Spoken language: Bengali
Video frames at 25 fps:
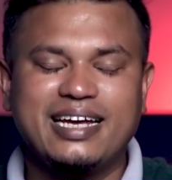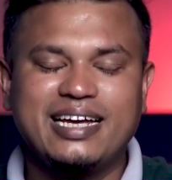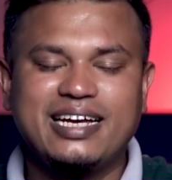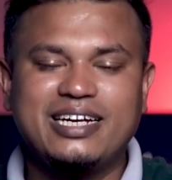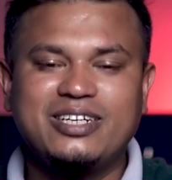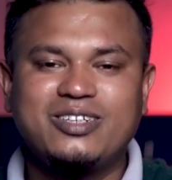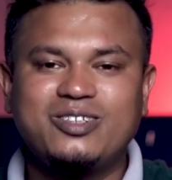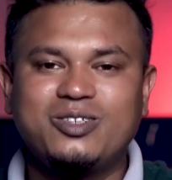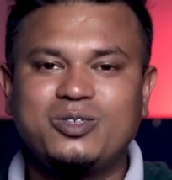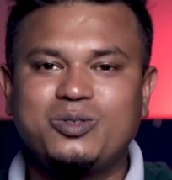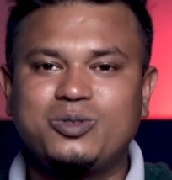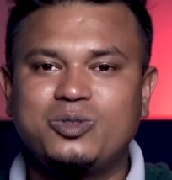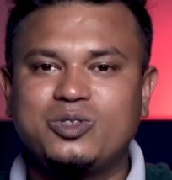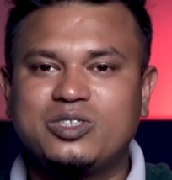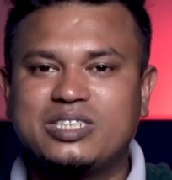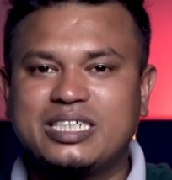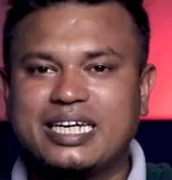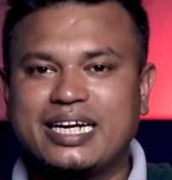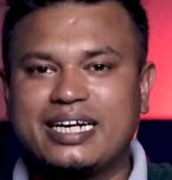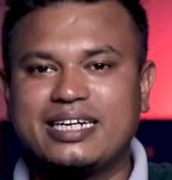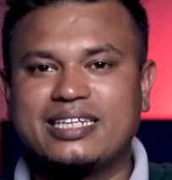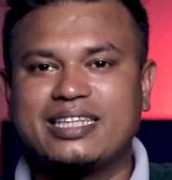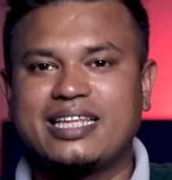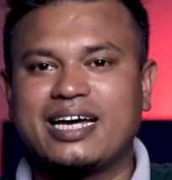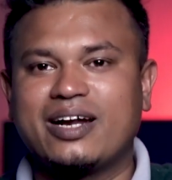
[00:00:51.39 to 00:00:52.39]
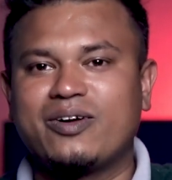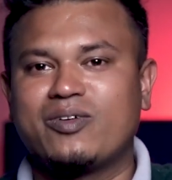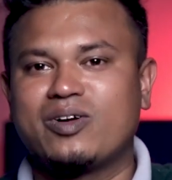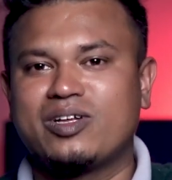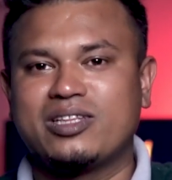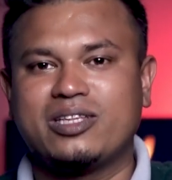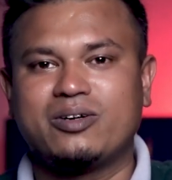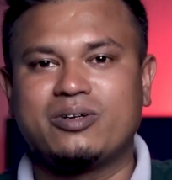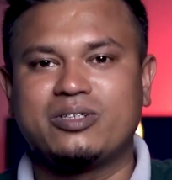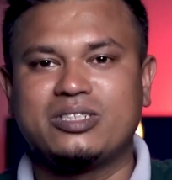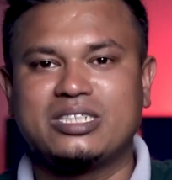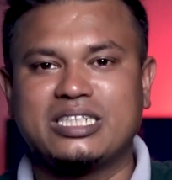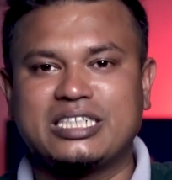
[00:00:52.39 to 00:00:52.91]
এ টু জেড ধারণা
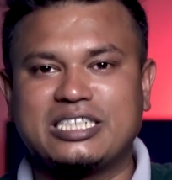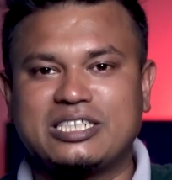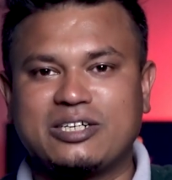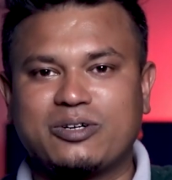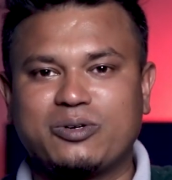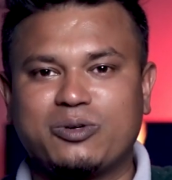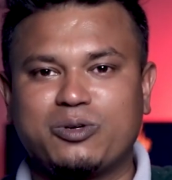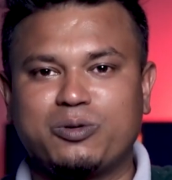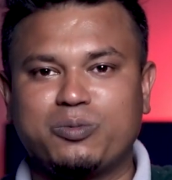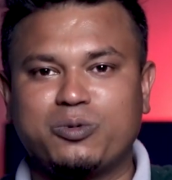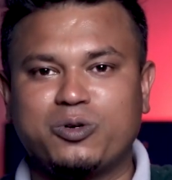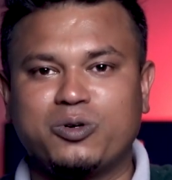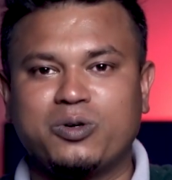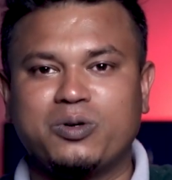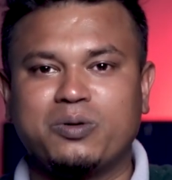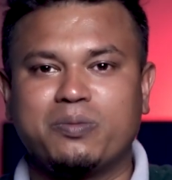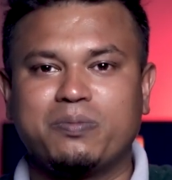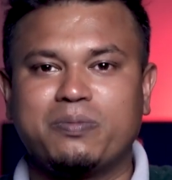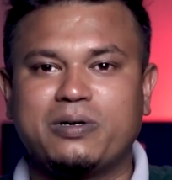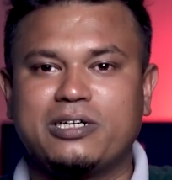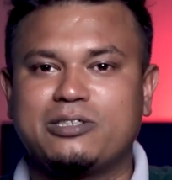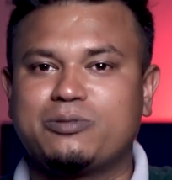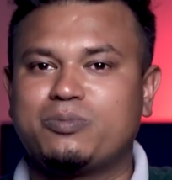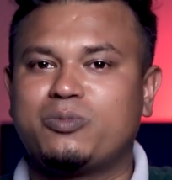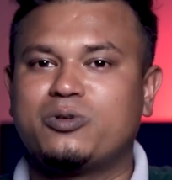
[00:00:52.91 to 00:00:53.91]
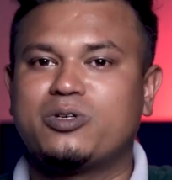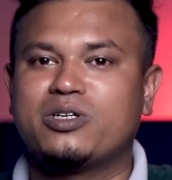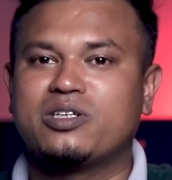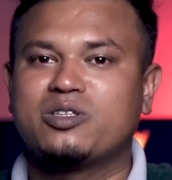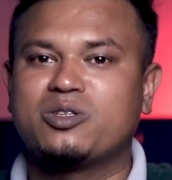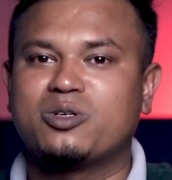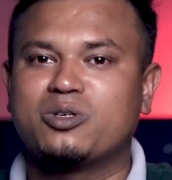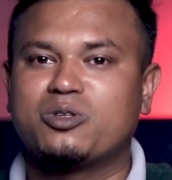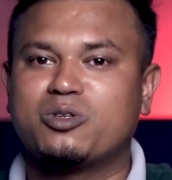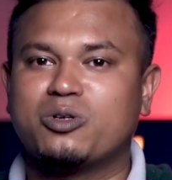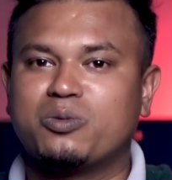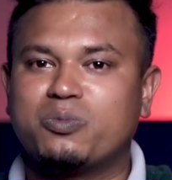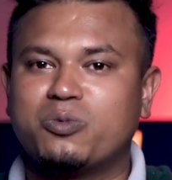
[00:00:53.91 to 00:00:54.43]
দেওয়ার চেষ্টা করব পাসপোর্টের
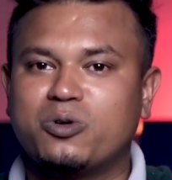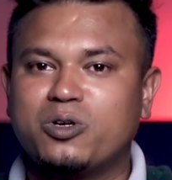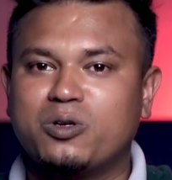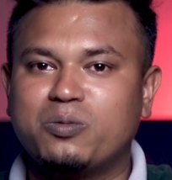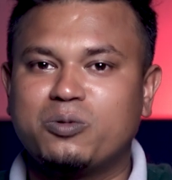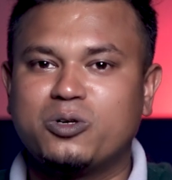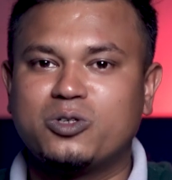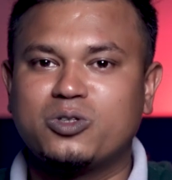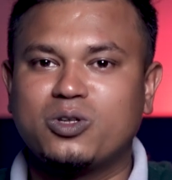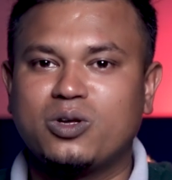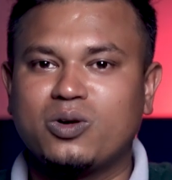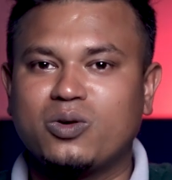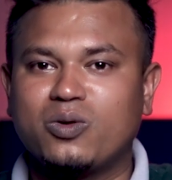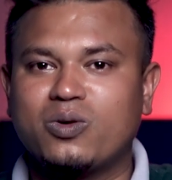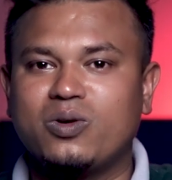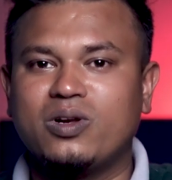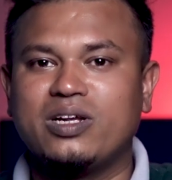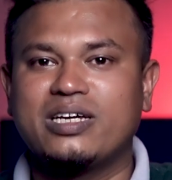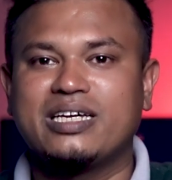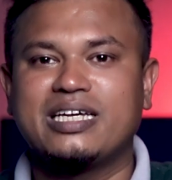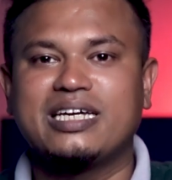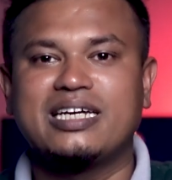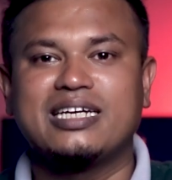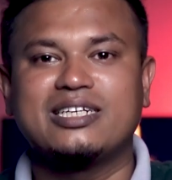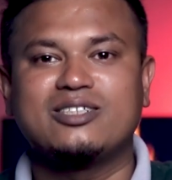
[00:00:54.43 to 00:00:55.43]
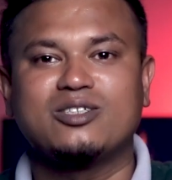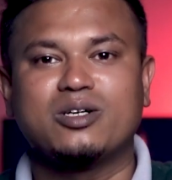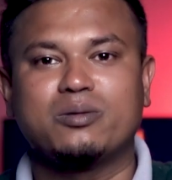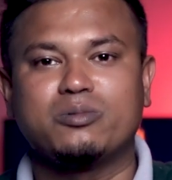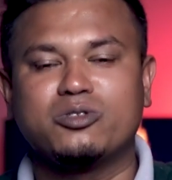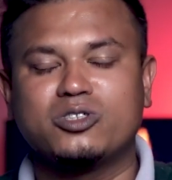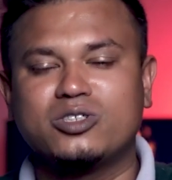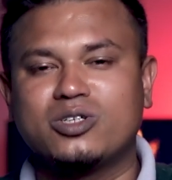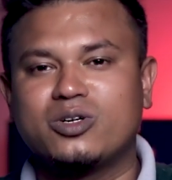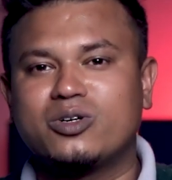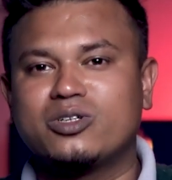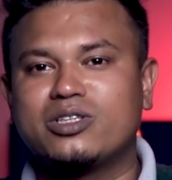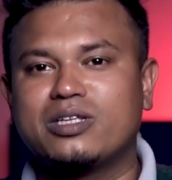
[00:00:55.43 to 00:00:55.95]
তথ্য পরিবর্তন করলে কি কি
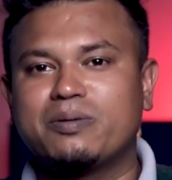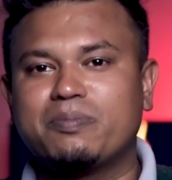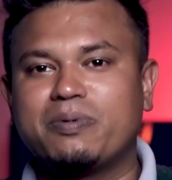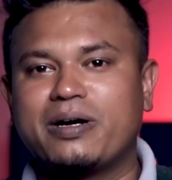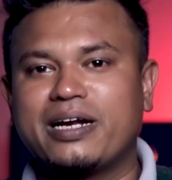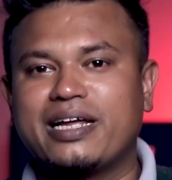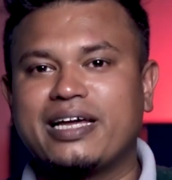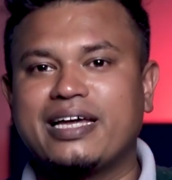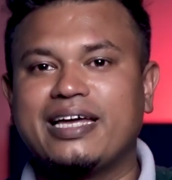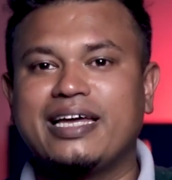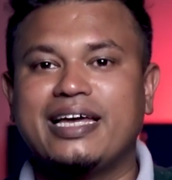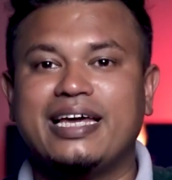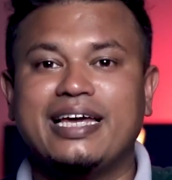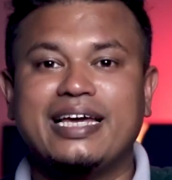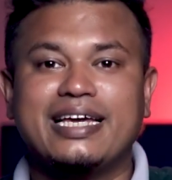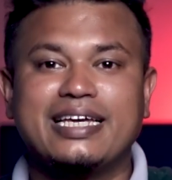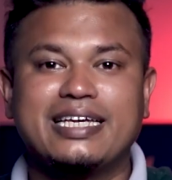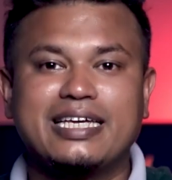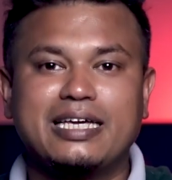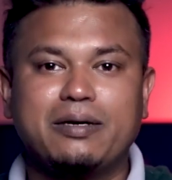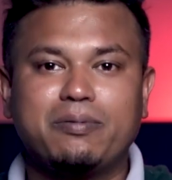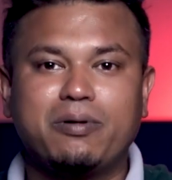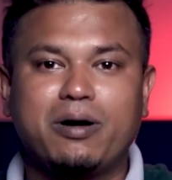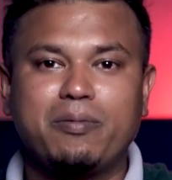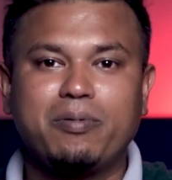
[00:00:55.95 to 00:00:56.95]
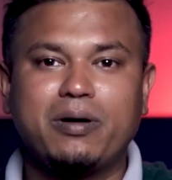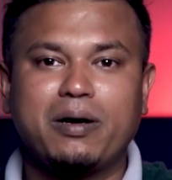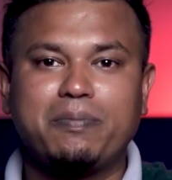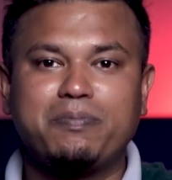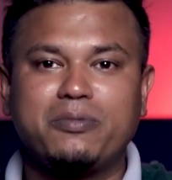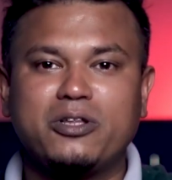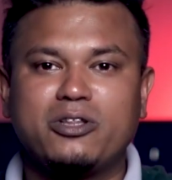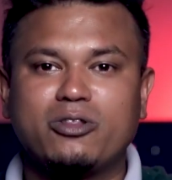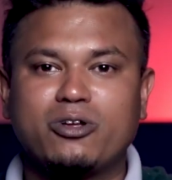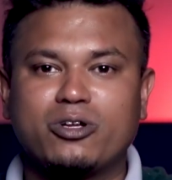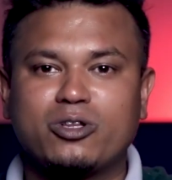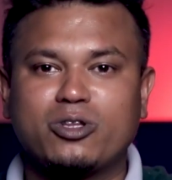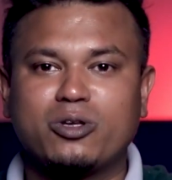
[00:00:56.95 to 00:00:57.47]
সমস্যা হতে পারে কিভাবে
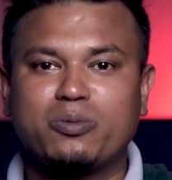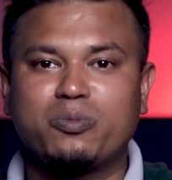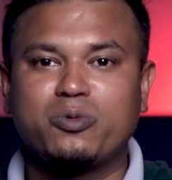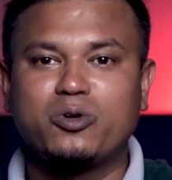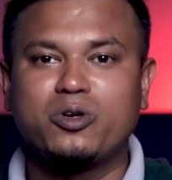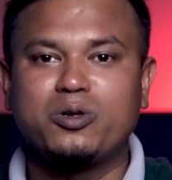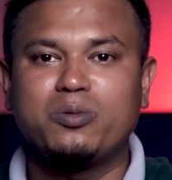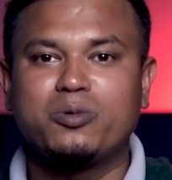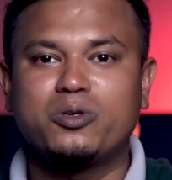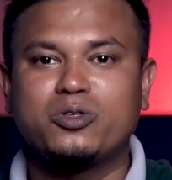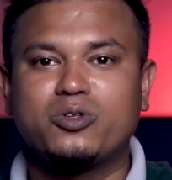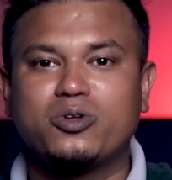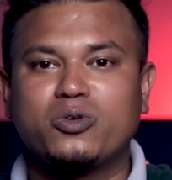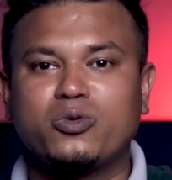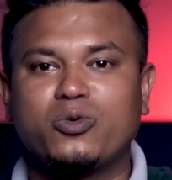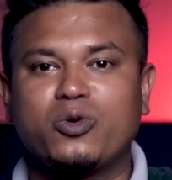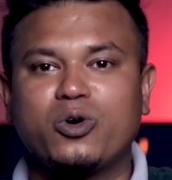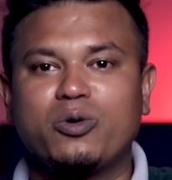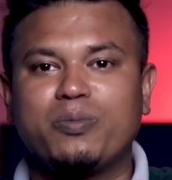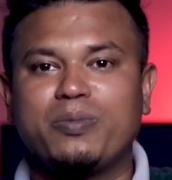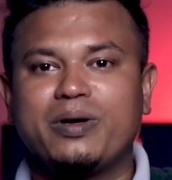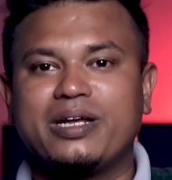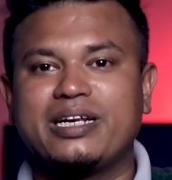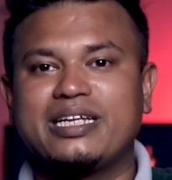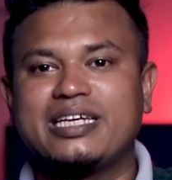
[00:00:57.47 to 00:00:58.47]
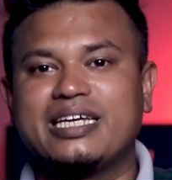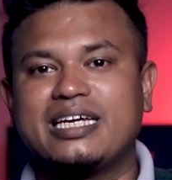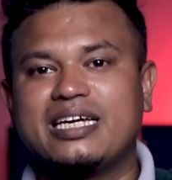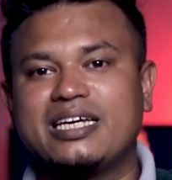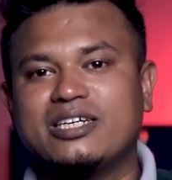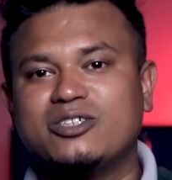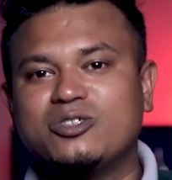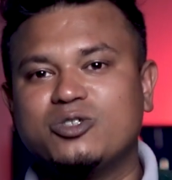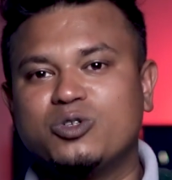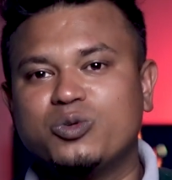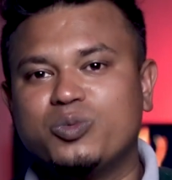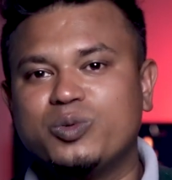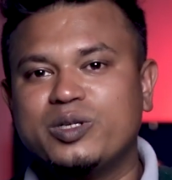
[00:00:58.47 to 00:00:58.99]
আপনি তথ্য পরিবর্তন করবেন কি
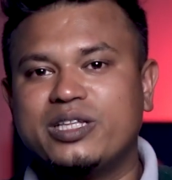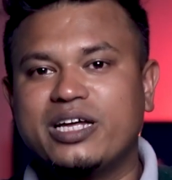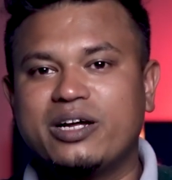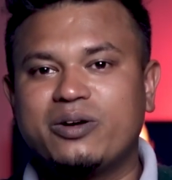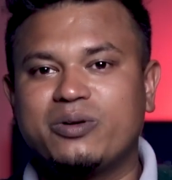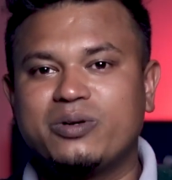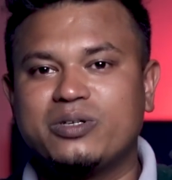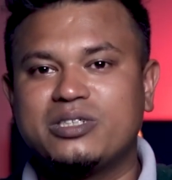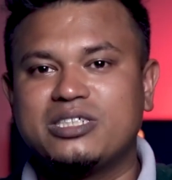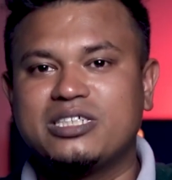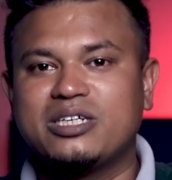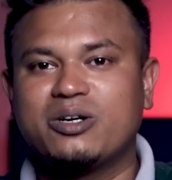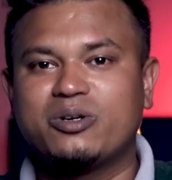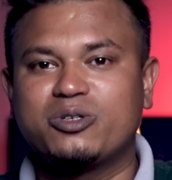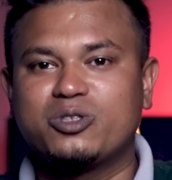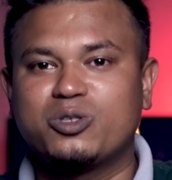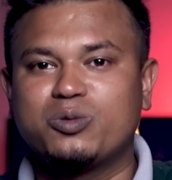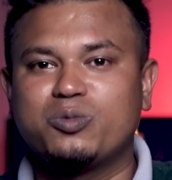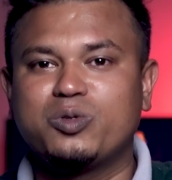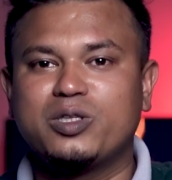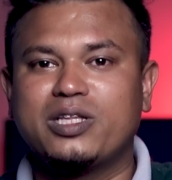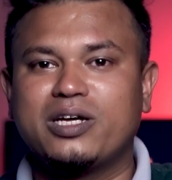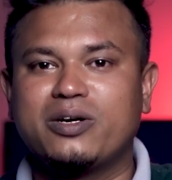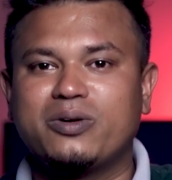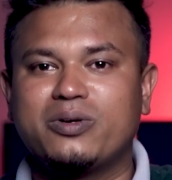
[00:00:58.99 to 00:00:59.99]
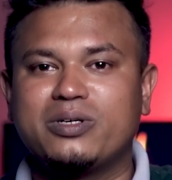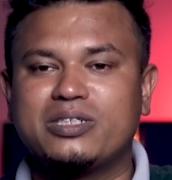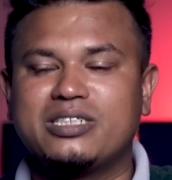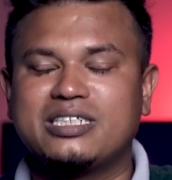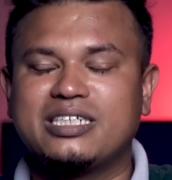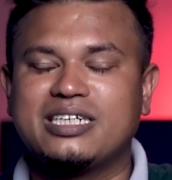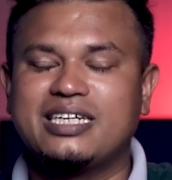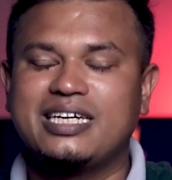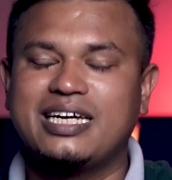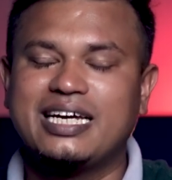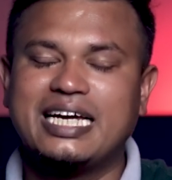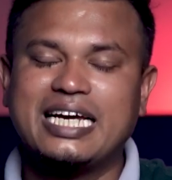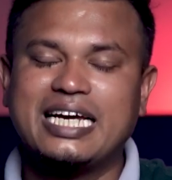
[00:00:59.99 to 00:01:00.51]
কি সুবিধা রয়েছে অসুবিধা রয়েছে